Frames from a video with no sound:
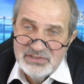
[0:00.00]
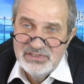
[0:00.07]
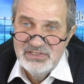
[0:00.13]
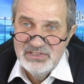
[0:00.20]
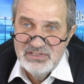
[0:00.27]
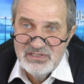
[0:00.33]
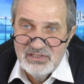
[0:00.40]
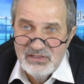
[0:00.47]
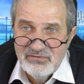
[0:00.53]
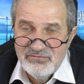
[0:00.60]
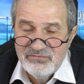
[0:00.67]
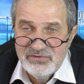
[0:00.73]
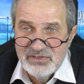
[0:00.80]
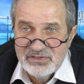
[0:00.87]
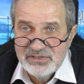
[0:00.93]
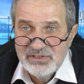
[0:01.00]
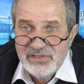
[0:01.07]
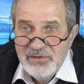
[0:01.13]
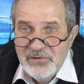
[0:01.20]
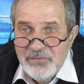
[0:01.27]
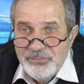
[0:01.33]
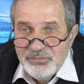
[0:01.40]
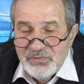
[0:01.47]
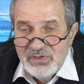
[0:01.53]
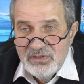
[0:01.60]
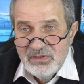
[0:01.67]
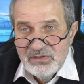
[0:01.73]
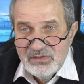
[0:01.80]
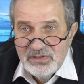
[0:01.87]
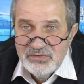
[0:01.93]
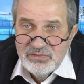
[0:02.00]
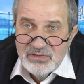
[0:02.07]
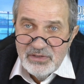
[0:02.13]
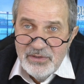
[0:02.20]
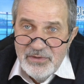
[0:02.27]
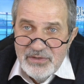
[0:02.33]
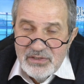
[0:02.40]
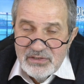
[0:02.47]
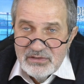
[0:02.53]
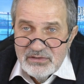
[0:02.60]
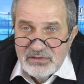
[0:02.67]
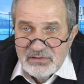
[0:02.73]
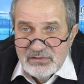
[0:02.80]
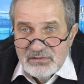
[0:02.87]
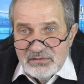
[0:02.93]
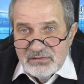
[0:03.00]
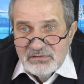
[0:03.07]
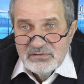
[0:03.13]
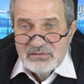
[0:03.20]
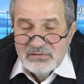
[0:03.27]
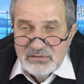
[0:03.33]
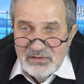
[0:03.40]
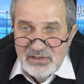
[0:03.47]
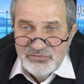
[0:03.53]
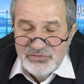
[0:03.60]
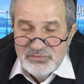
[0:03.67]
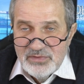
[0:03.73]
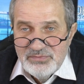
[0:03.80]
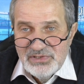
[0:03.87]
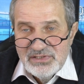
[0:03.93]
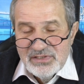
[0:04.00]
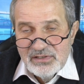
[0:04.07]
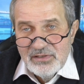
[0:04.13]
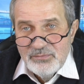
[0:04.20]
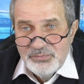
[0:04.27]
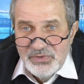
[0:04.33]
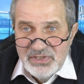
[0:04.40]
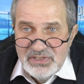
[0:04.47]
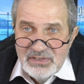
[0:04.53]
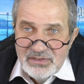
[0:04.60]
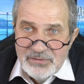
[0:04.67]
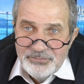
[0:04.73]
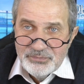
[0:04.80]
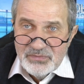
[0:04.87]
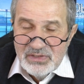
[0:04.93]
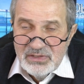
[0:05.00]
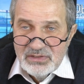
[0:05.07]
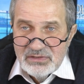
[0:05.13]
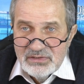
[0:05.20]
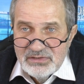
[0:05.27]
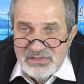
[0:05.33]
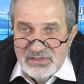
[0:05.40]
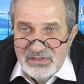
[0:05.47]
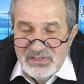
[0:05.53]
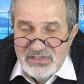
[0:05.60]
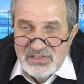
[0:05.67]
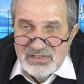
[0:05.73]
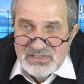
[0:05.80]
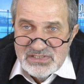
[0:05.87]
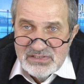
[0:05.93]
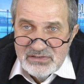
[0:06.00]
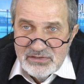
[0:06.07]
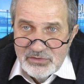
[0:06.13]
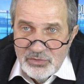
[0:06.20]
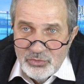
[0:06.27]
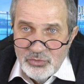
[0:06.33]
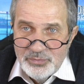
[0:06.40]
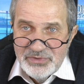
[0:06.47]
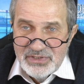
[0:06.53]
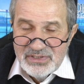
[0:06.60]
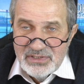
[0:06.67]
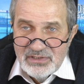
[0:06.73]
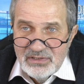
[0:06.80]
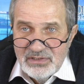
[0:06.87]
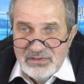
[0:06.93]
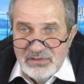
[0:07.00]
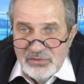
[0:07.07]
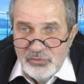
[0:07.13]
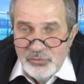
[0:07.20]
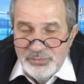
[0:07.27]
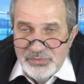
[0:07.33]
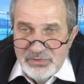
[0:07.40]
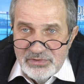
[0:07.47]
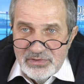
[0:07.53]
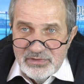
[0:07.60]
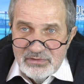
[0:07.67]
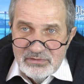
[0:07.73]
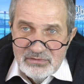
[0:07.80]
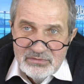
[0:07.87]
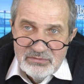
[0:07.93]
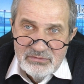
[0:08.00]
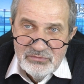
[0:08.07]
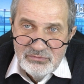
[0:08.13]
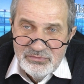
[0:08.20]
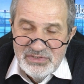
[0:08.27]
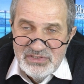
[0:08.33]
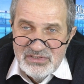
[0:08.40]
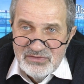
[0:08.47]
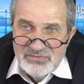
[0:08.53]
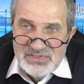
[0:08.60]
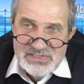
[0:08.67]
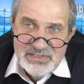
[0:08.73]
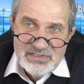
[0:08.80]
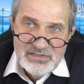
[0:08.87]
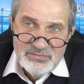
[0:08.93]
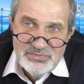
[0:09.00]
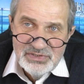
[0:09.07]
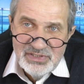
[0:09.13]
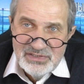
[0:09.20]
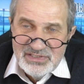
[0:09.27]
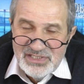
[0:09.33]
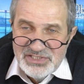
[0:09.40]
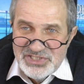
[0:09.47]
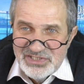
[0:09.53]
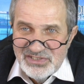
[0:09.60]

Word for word: Индии вверх. И эта э, автомобильная компания э, индийская, крупная, она купила, э, ну, Индия, вы знаете, была раньше